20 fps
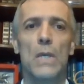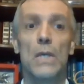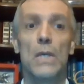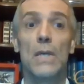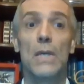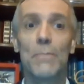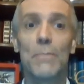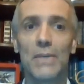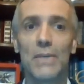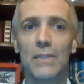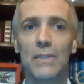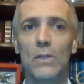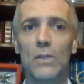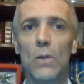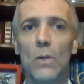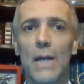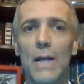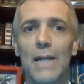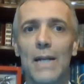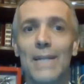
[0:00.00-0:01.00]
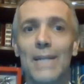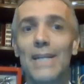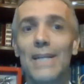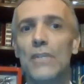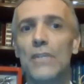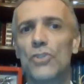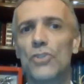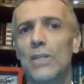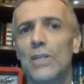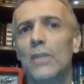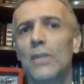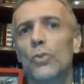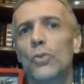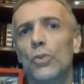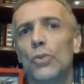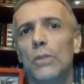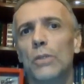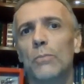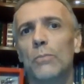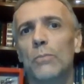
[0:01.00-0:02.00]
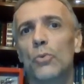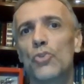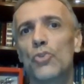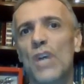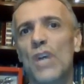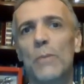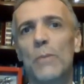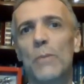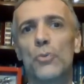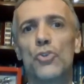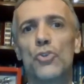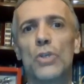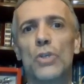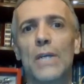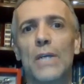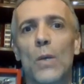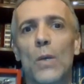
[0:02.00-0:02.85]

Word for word: In particolare negli inceneritori bruciamo circa